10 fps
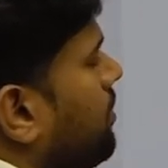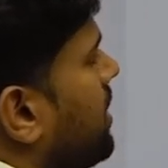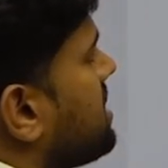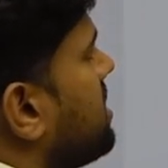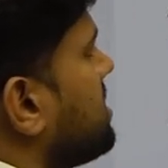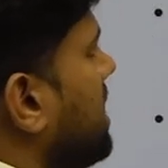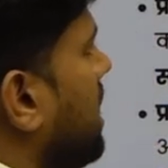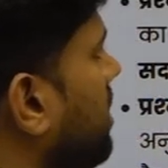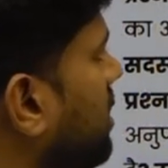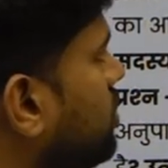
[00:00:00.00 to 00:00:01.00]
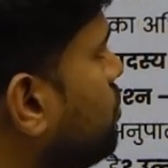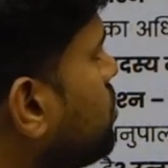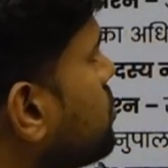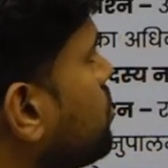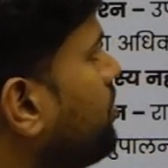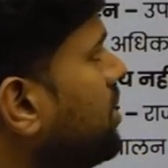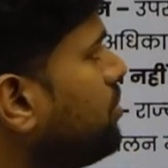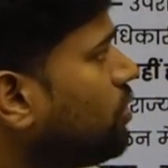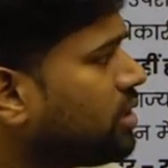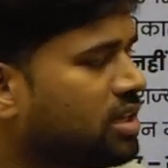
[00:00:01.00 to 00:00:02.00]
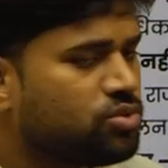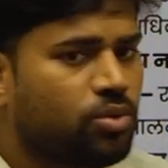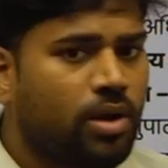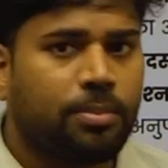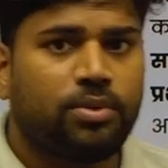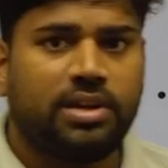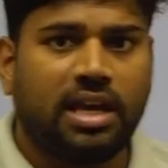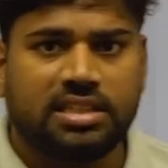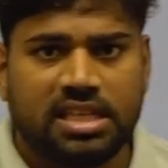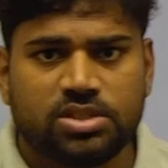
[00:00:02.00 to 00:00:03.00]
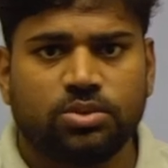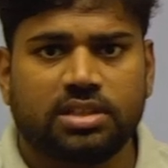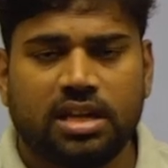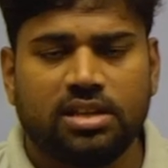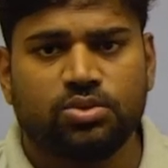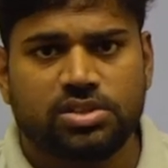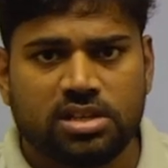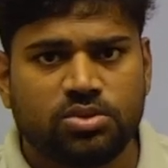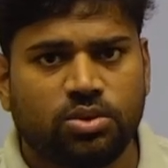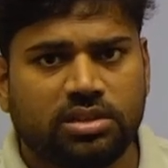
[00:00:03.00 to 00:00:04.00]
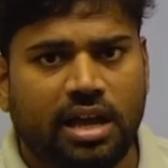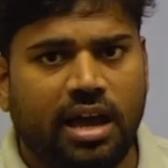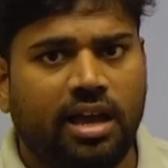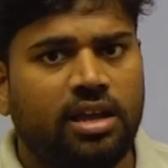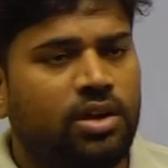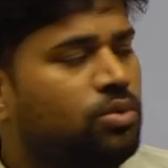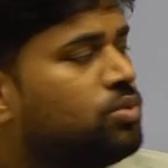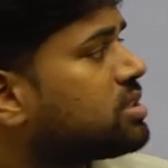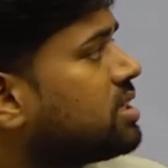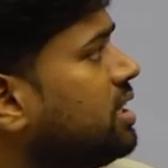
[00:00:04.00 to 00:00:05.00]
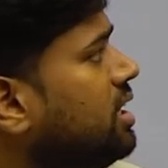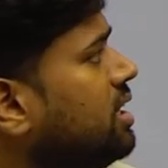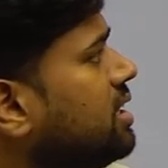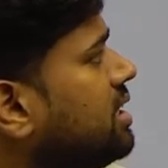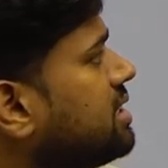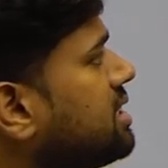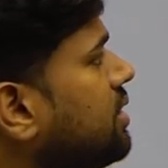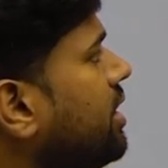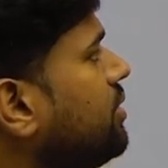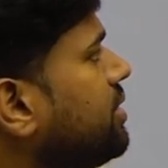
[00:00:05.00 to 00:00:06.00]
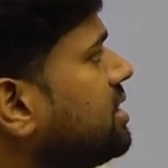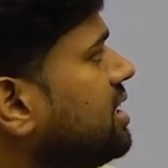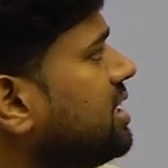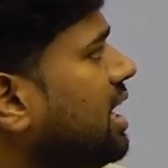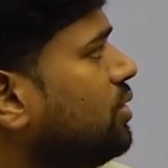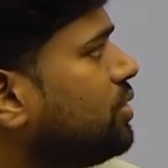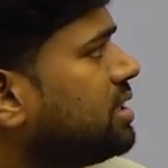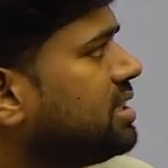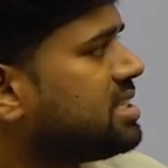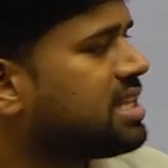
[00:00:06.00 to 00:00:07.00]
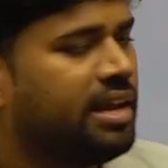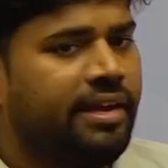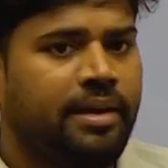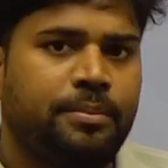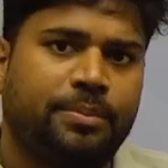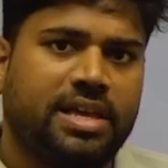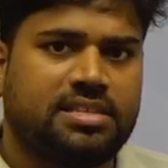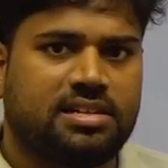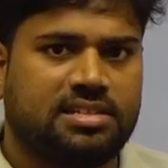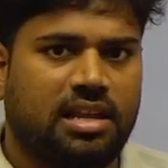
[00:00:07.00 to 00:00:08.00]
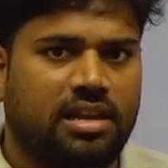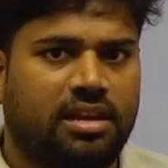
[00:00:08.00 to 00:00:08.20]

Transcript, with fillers: पैंसठ साल जो सुप्रीम कोर्ट का जो आपको न्यायाधीश होता है जो जज होता है उसकी सेवानिवृत्ति की आयु कितनी साल है पैंसठ साल है